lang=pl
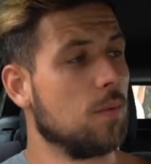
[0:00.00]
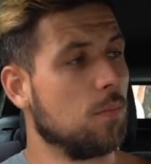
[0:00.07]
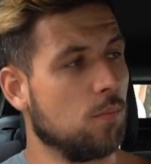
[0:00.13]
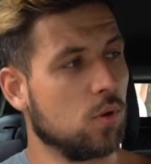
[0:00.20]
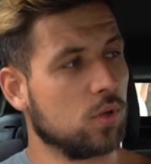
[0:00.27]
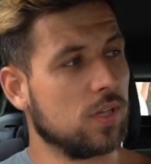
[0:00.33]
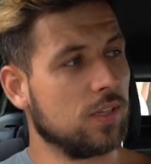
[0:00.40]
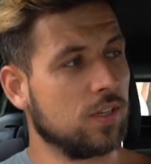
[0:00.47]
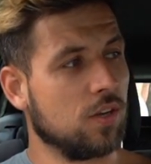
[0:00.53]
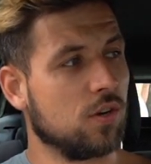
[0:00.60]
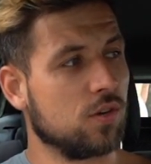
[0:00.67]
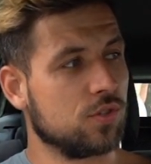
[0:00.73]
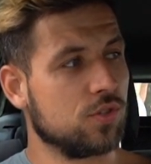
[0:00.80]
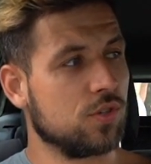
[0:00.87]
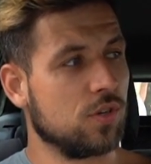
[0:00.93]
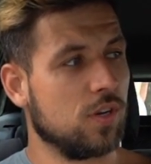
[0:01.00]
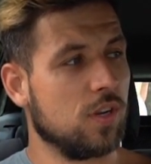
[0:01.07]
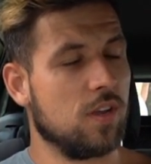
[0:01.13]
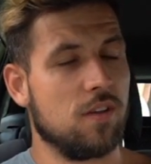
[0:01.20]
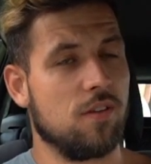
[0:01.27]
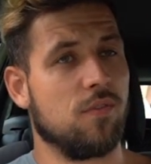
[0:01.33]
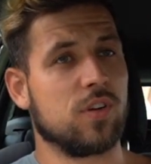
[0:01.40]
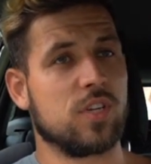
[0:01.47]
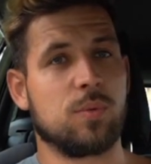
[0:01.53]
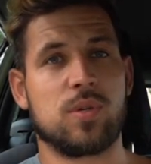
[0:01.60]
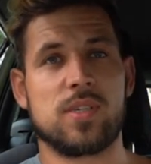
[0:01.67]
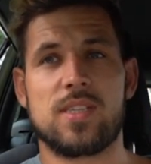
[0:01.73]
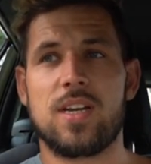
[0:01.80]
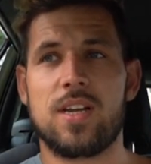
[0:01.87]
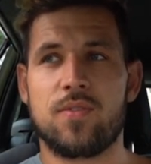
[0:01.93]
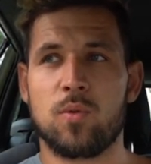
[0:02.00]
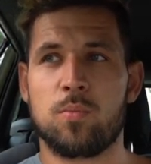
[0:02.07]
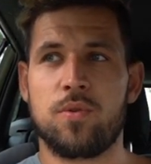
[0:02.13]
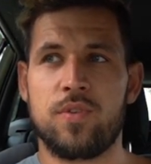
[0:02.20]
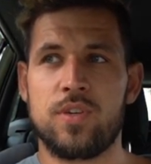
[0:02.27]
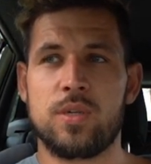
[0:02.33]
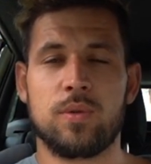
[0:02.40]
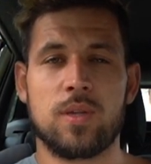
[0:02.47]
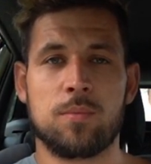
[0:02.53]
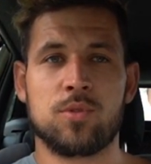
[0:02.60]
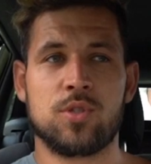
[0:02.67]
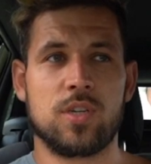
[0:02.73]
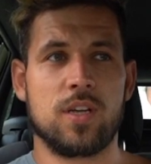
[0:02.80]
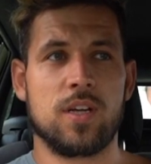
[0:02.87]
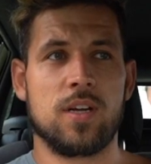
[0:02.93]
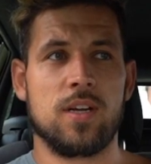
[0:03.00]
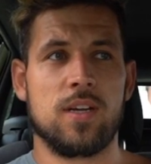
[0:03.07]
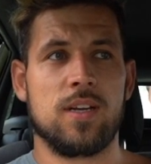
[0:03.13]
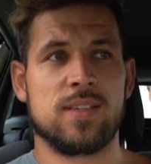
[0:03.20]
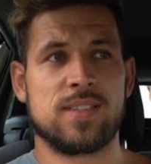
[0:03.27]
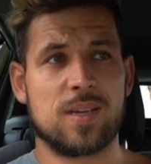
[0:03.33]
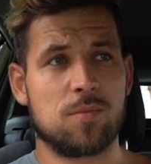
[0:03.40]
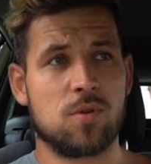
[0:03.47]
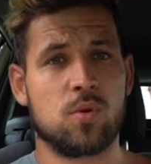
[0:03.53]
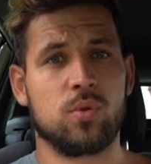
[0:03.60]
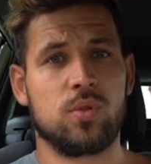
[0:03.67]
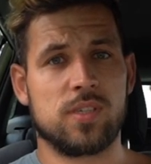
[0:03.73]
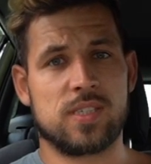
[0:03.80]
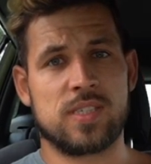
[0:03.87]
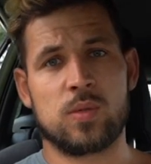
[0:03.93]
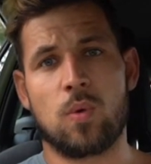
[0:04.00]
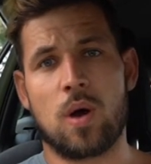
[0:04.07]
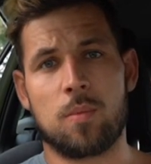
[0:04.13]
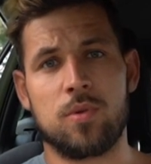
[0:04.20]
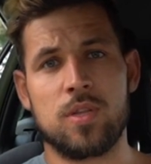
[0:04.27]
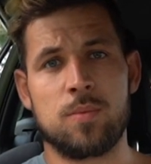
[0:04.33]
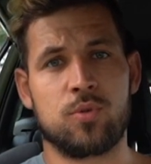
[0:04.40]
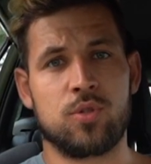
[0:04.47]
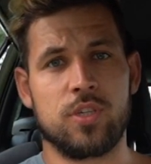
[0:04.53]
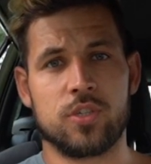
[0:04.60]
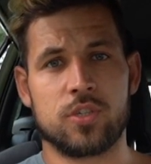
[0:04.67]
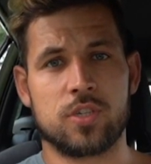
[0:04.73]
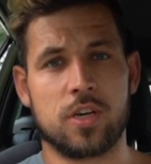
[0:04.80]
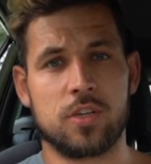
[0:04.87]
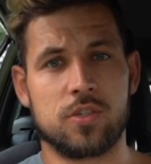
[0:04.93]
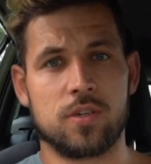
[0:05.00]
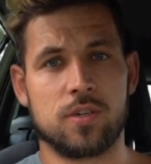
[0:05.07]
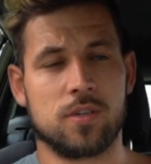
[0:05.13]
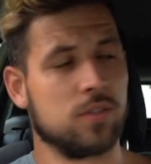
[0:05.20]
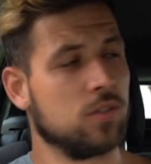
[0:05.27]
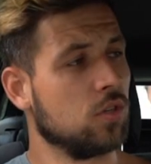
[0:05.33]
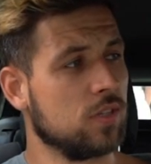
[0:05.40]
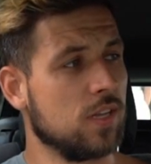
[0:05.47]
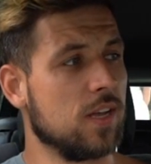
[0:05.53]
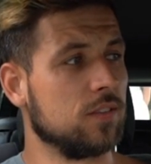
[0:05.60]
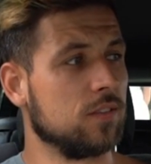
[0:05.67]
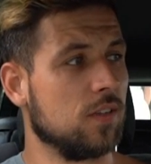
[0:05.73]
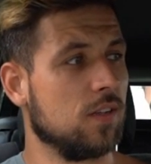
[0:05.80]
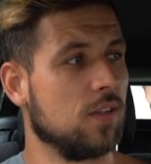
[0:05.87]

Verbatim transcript: bo ten gość właśnie przez telefon powiedział nam, że samochód jest słaby, nie przyjeżdżajcie. To ten.